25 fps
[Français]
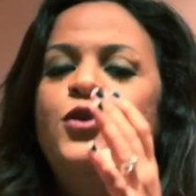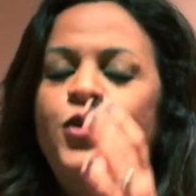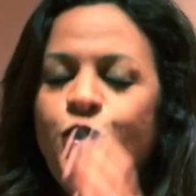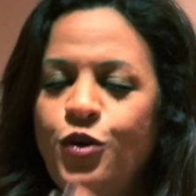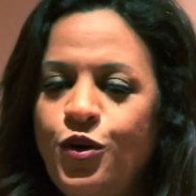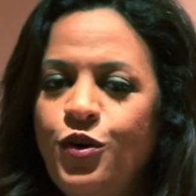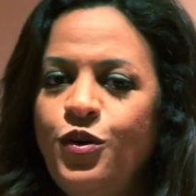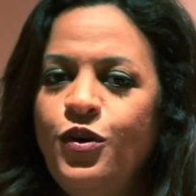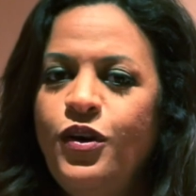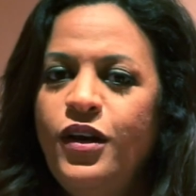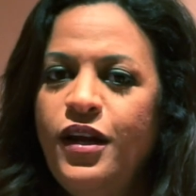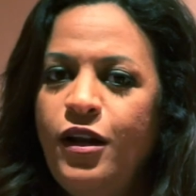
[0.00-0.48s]

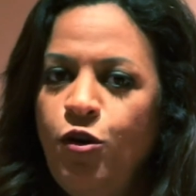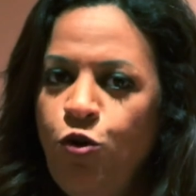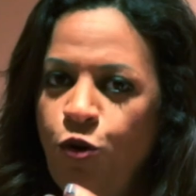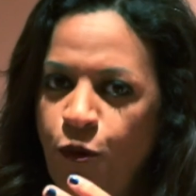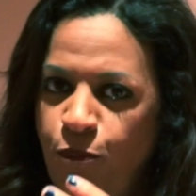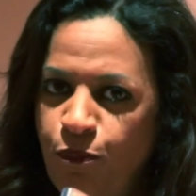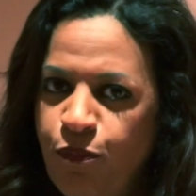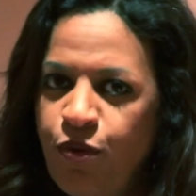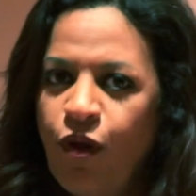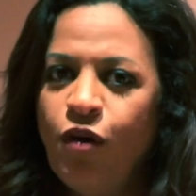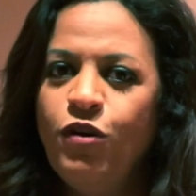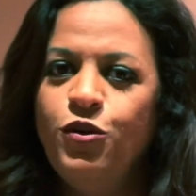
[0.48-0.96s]
que
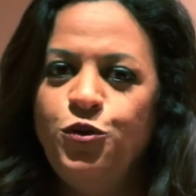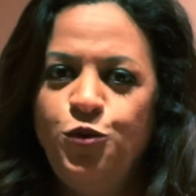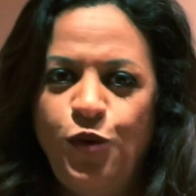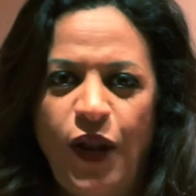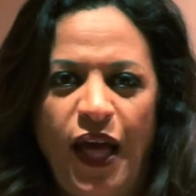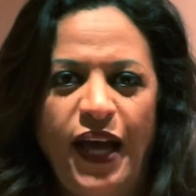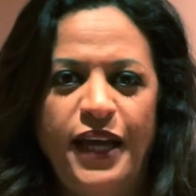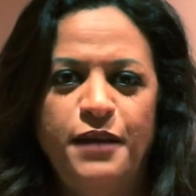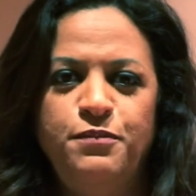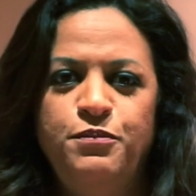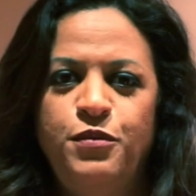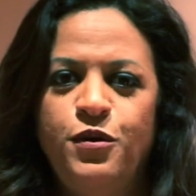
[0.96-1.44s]
le plan de
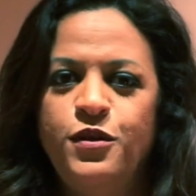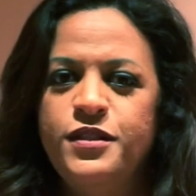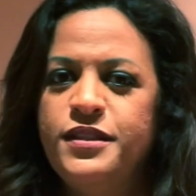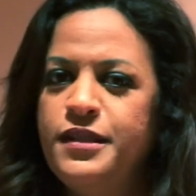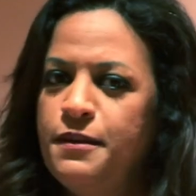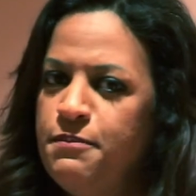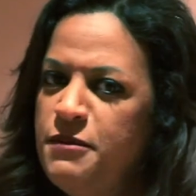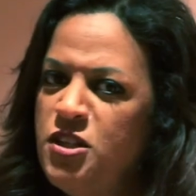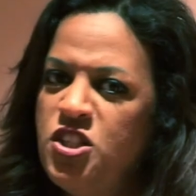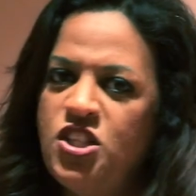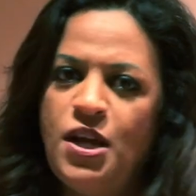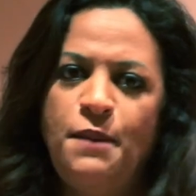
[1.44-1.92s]
la réponse,
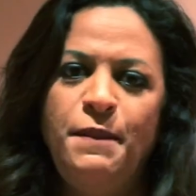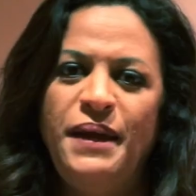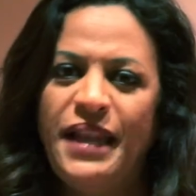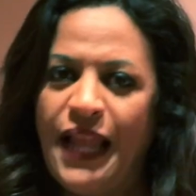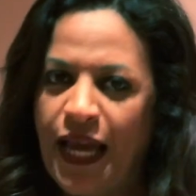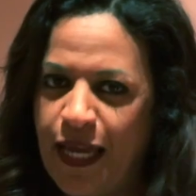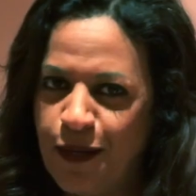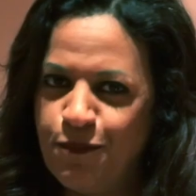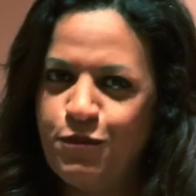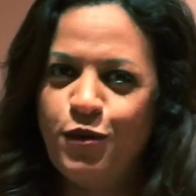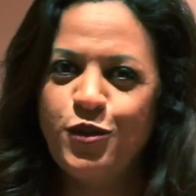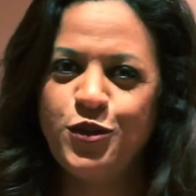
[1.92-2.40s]
mais jamais
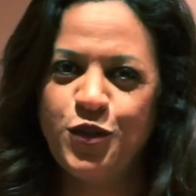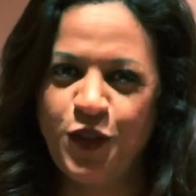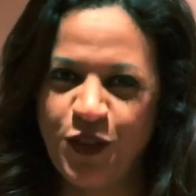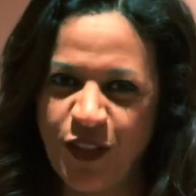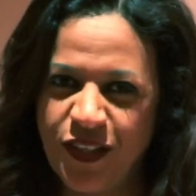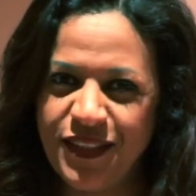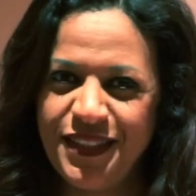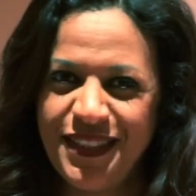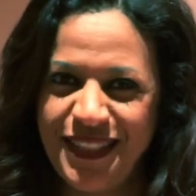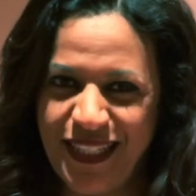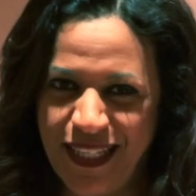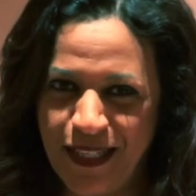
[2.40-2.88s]
la réponse en
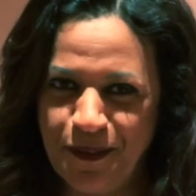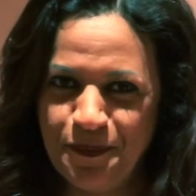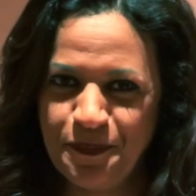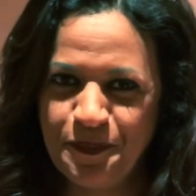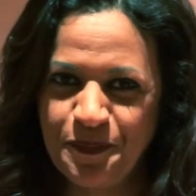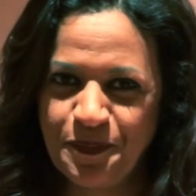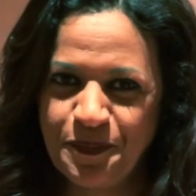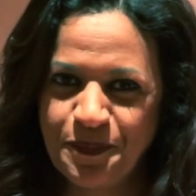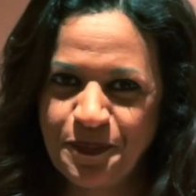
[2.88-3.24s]
entier.